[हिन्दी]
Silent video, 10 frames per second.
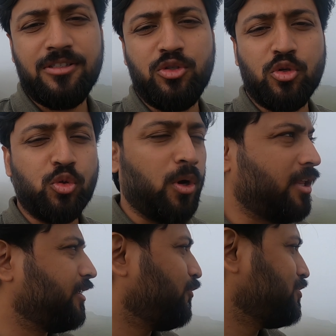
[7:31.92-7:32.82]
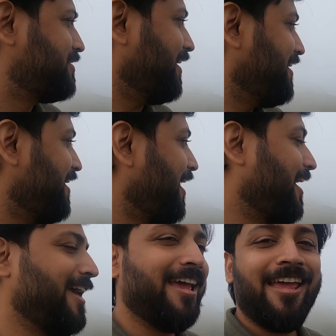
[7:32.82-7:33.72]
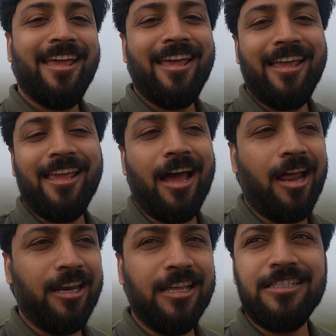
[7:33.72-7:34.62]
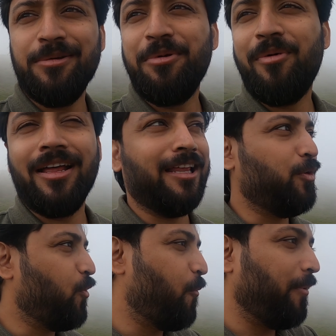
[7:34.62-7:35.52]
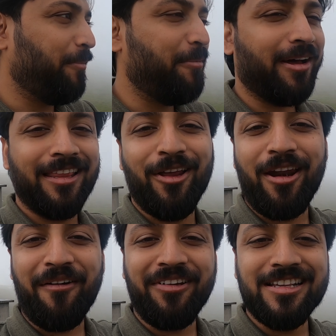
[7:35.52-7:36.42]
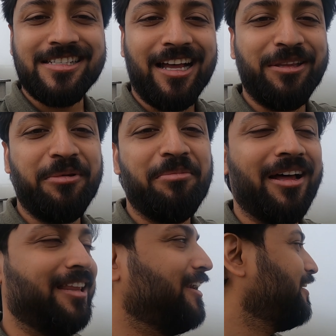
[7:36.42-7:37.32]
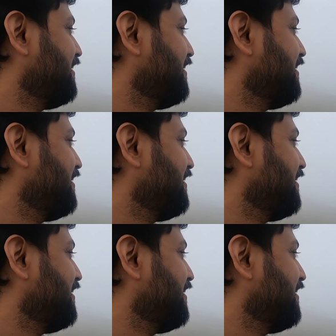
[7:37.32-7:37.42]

जो सुना था वो सही है यहाँ नीचे भी बादल ऊपर भी बादल और आपके साथ भी बादल